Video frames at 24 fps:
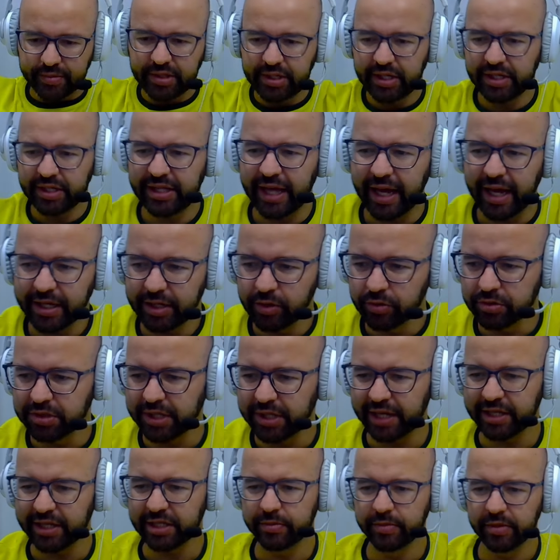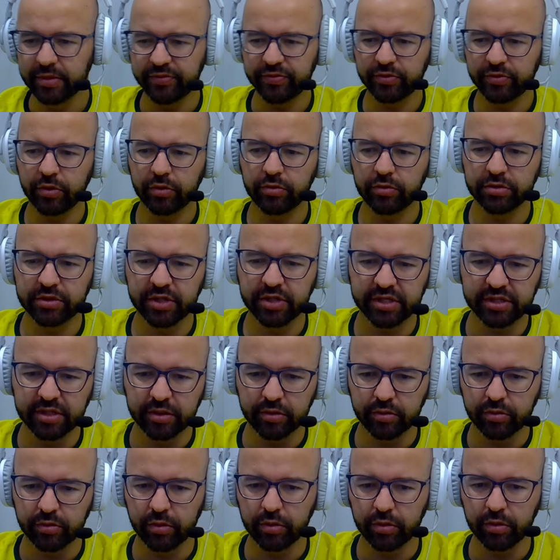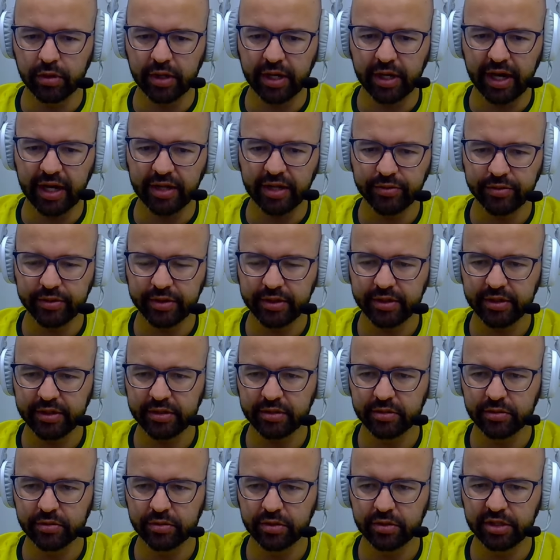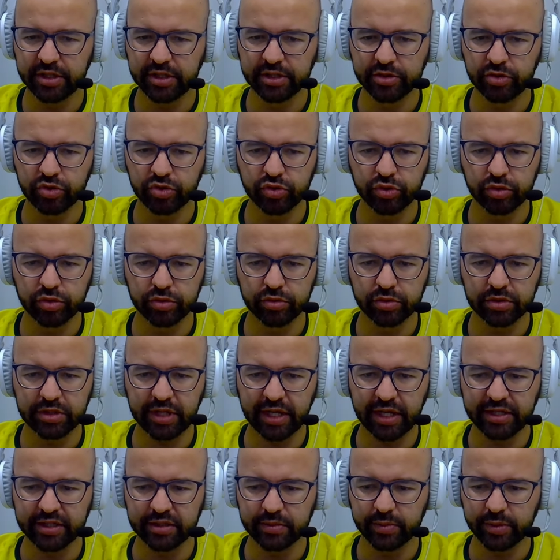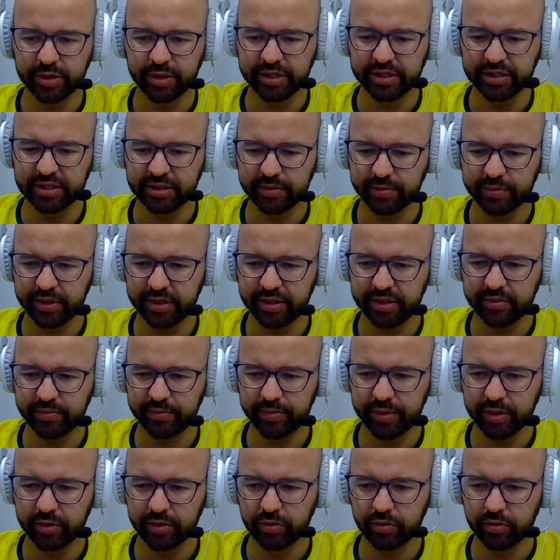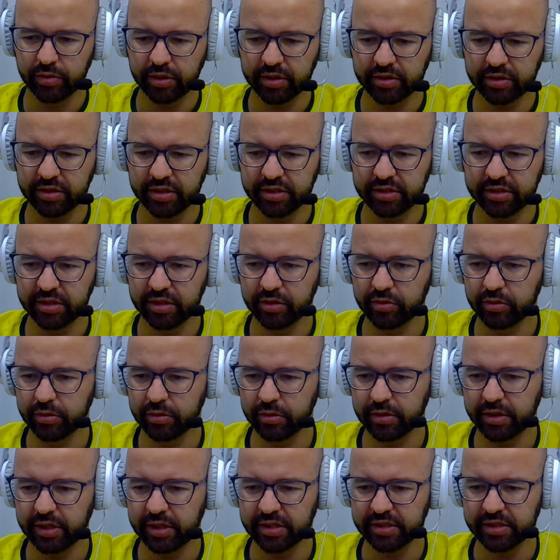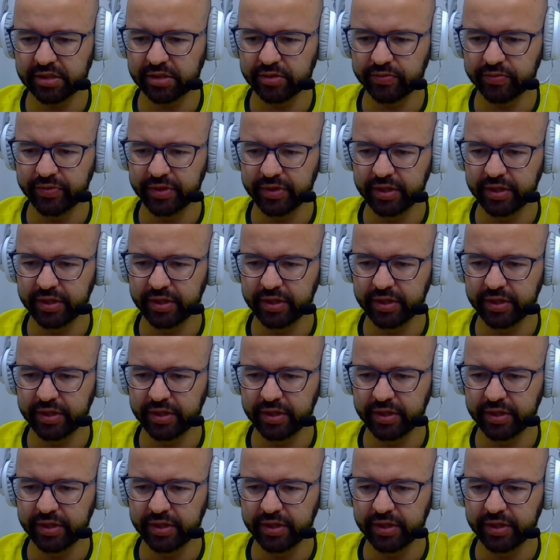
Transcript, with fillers: tá aqui o Talismã ficou com o terceiro colocado, né? Um grande jogo do Talismã aí também, pegou a terceira colocação.